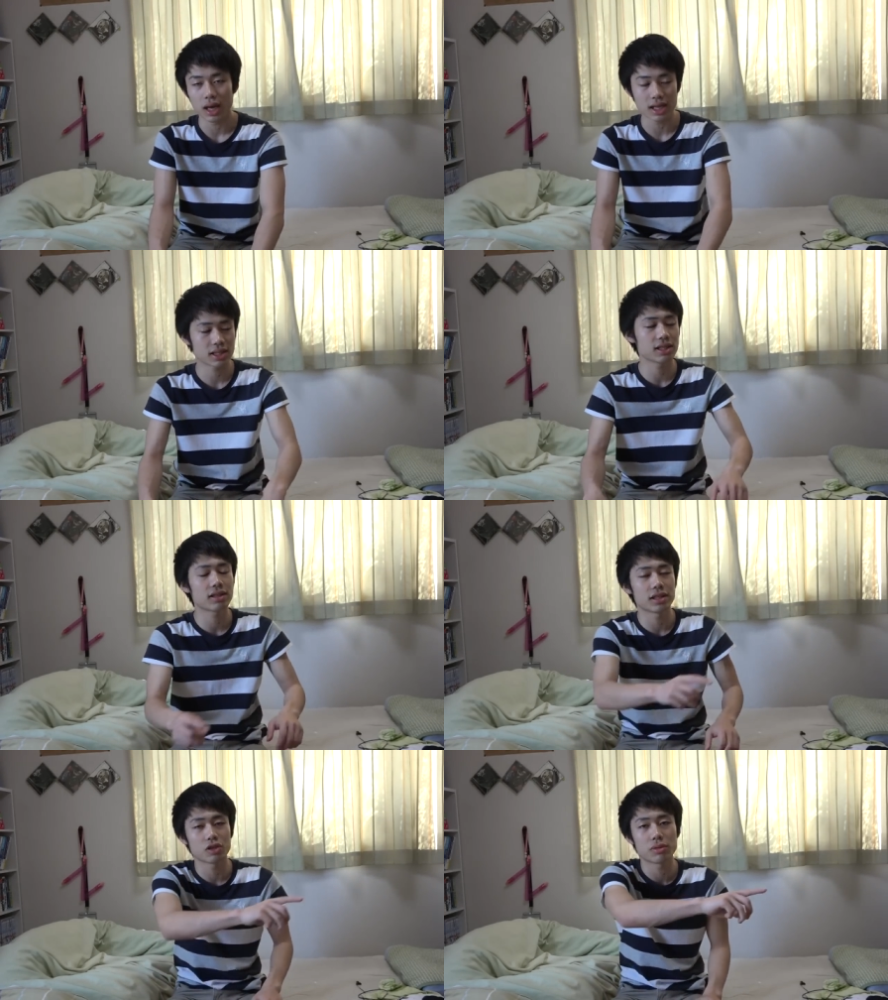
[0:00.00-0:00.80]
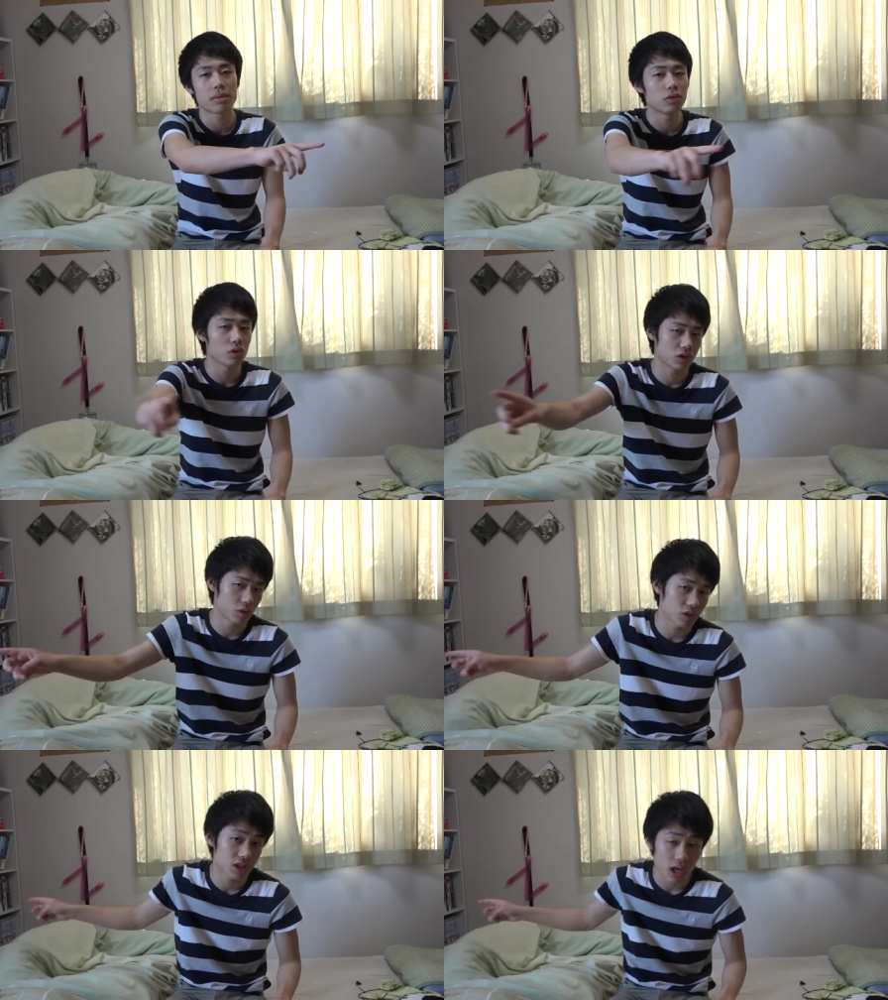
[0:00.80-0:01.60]
走ってそのままうろ
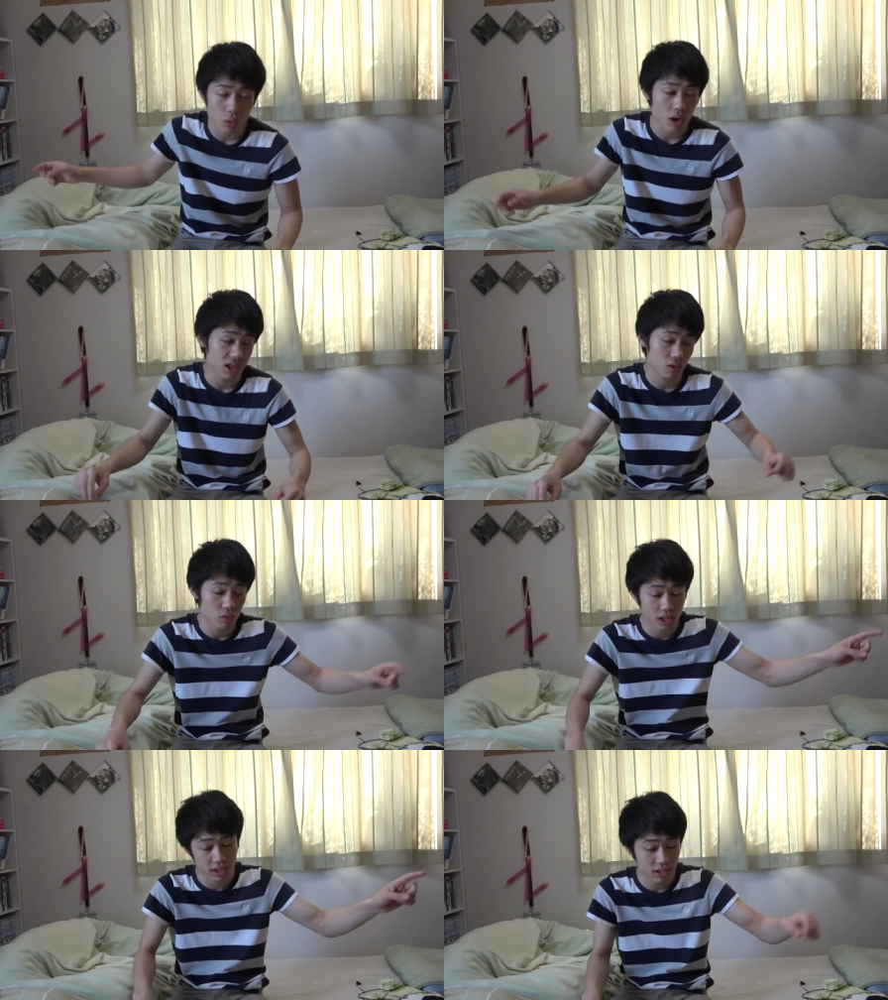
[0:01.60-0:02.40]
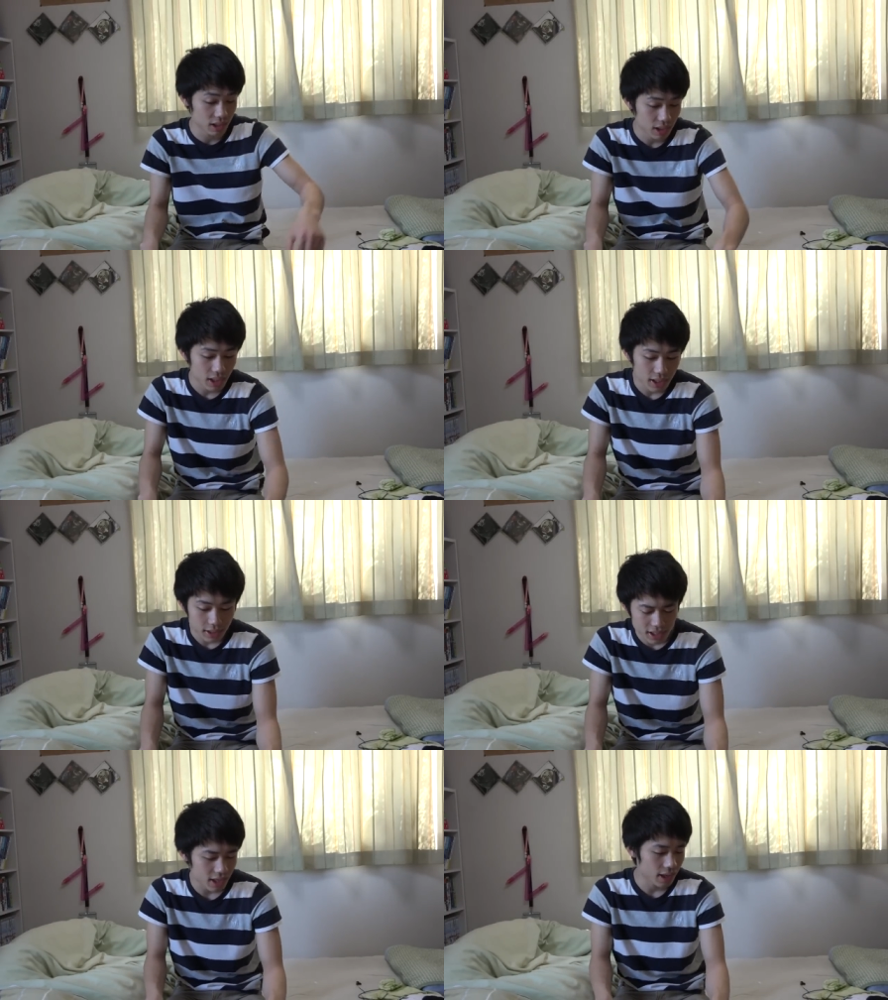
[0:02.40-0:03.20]
ちょろしたりお菓子コーナー行っ
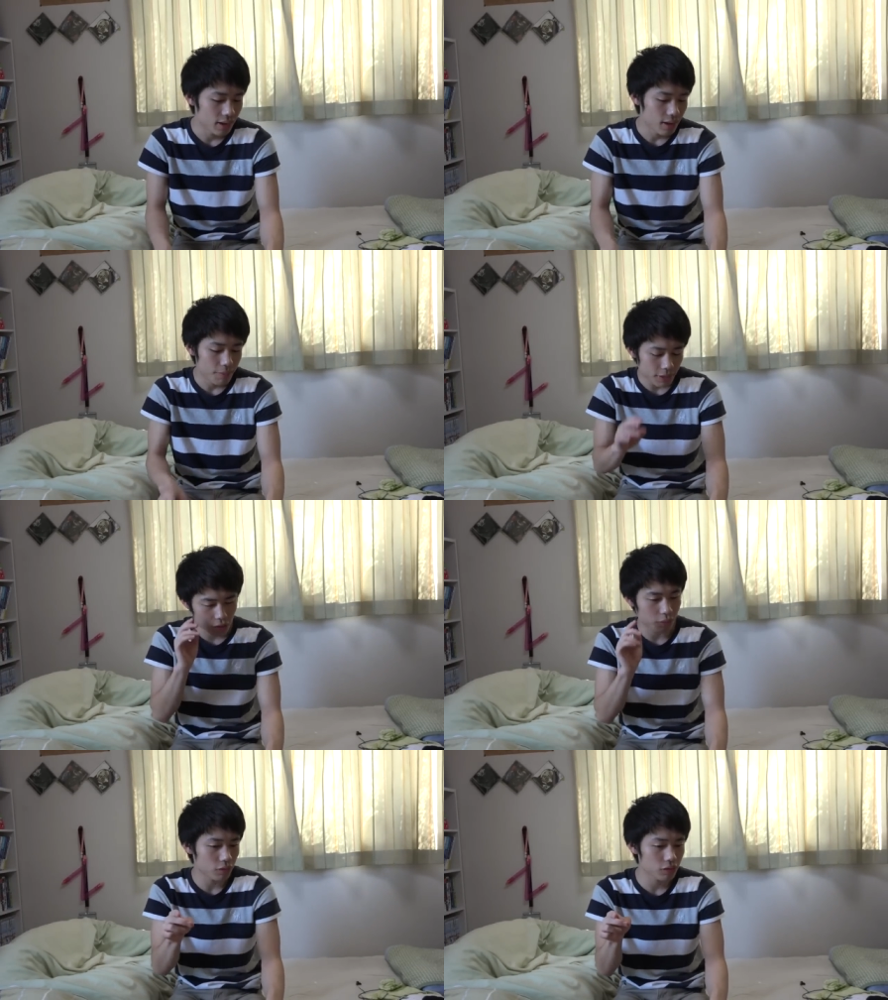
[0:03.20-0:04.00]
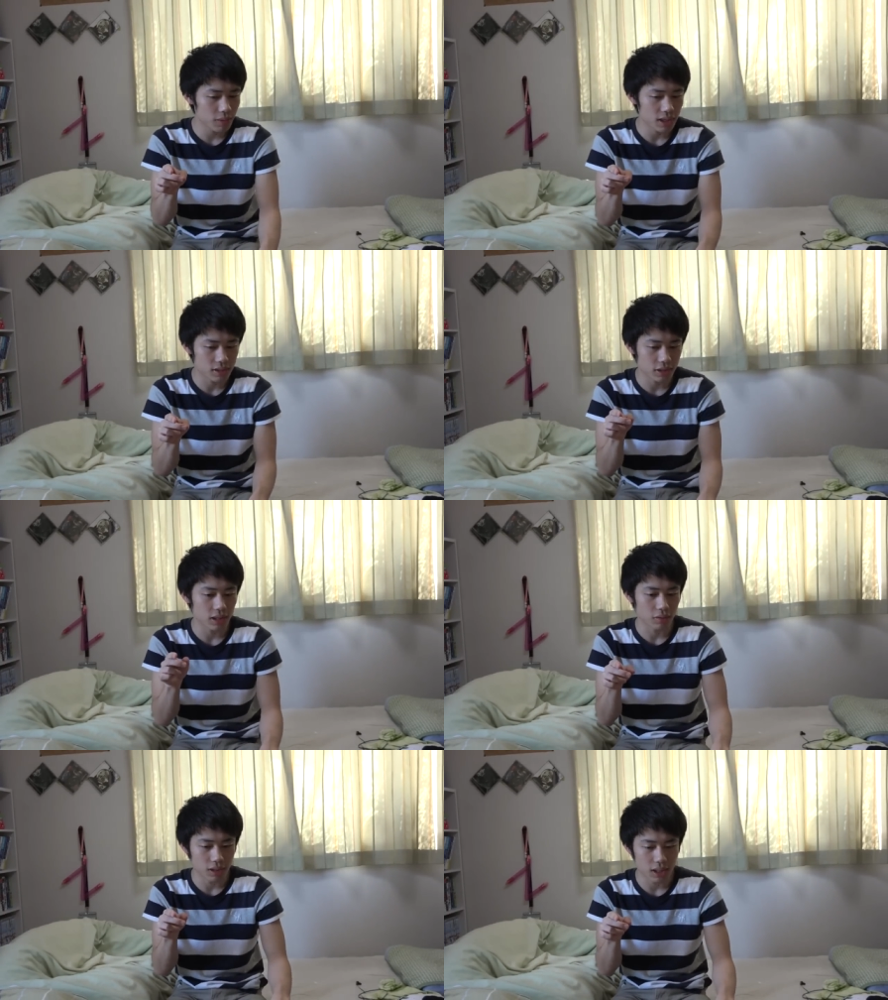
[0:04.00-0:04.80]
て、でパッと僕の目につい
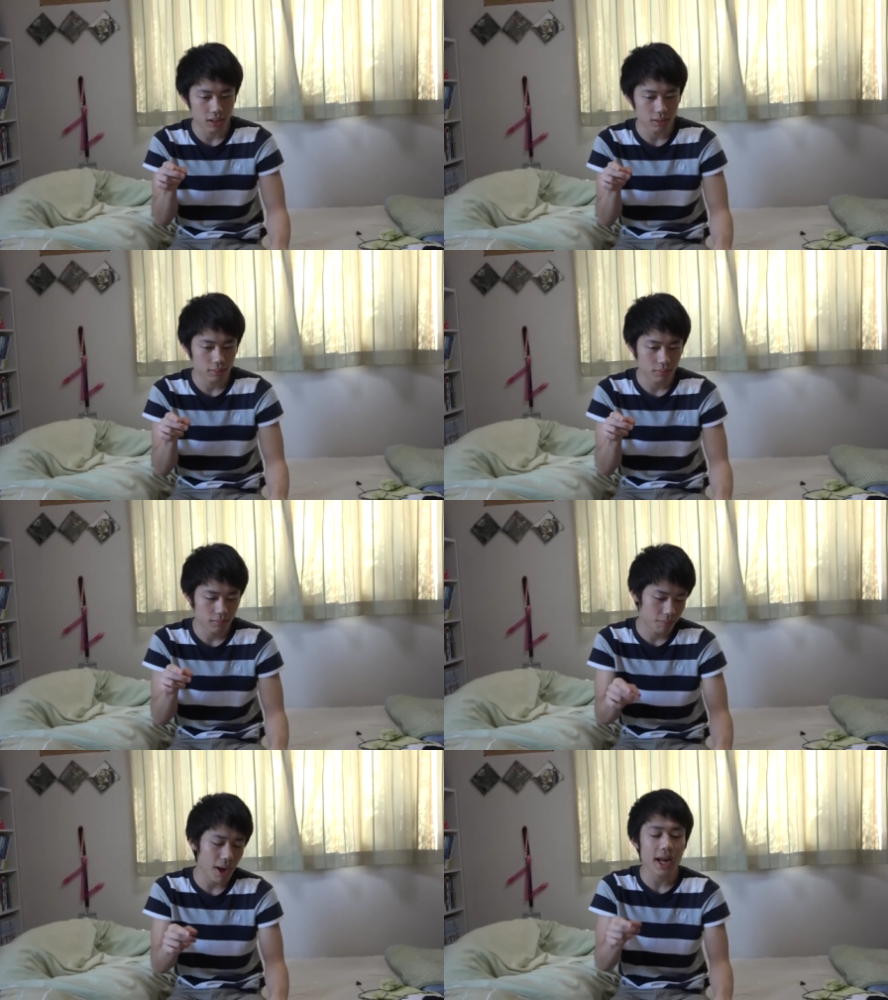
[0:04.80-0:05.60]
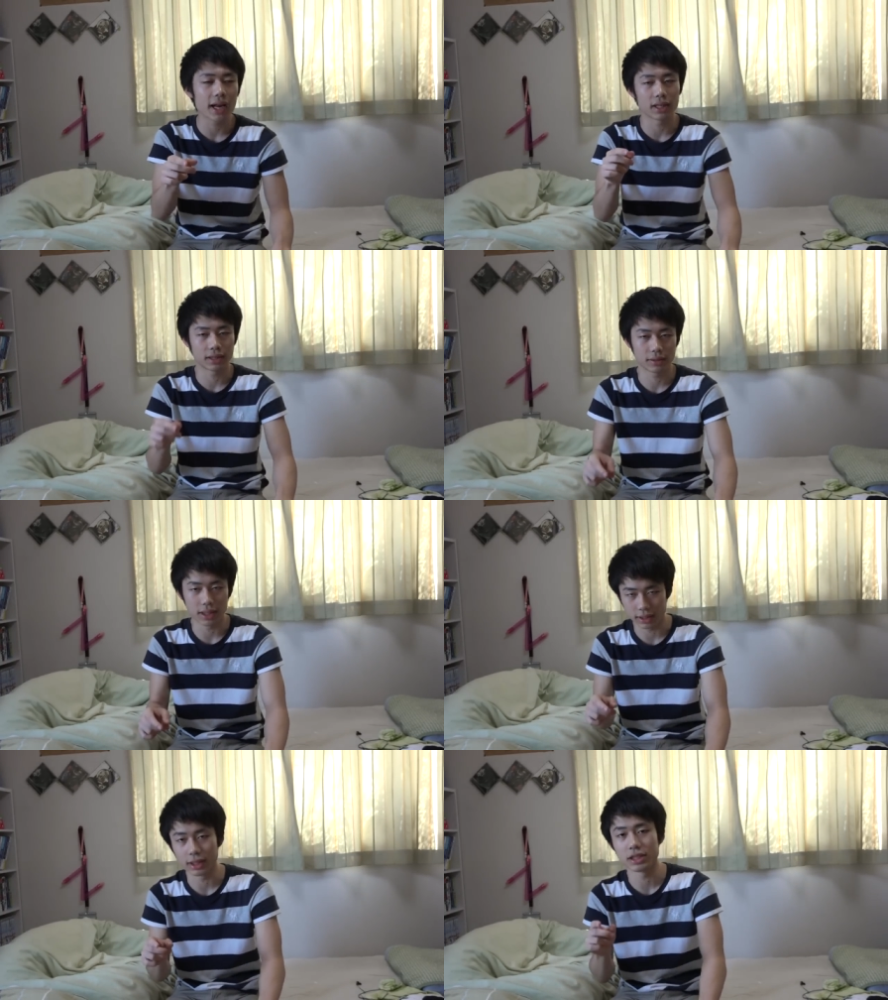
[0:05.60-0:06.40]
たのがバナナ
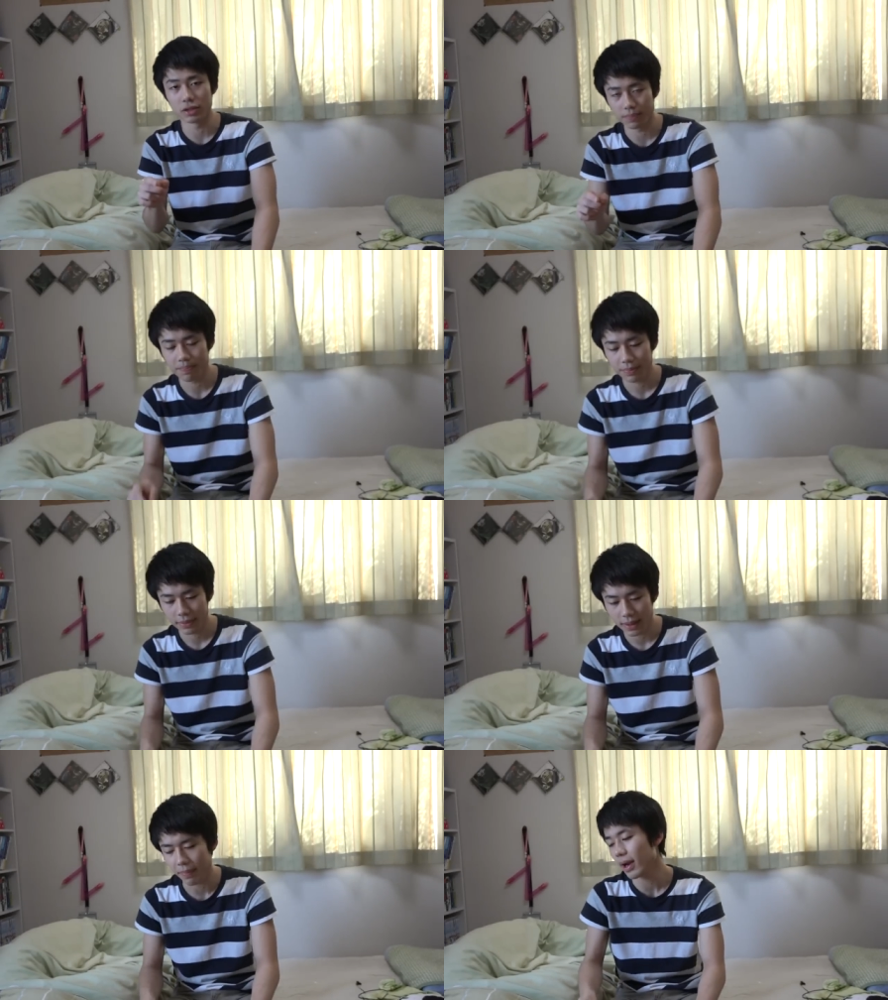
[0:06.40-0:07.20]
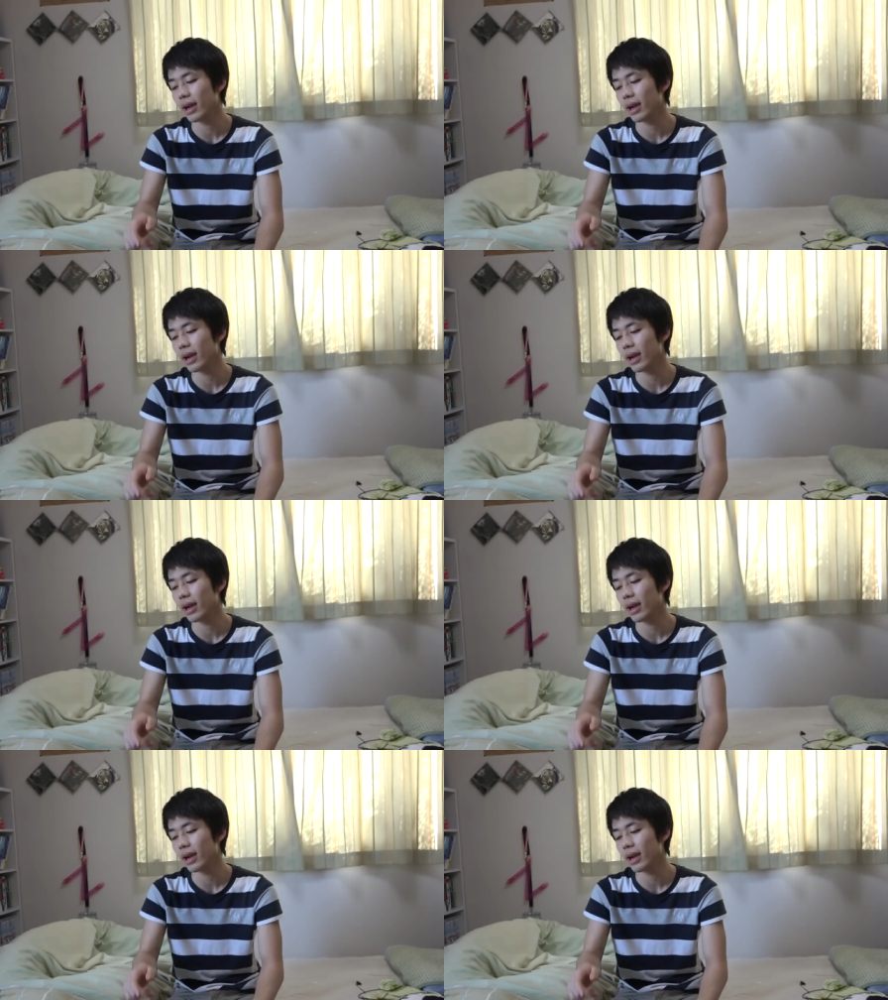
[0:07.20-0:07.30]
だったんですよ。でバ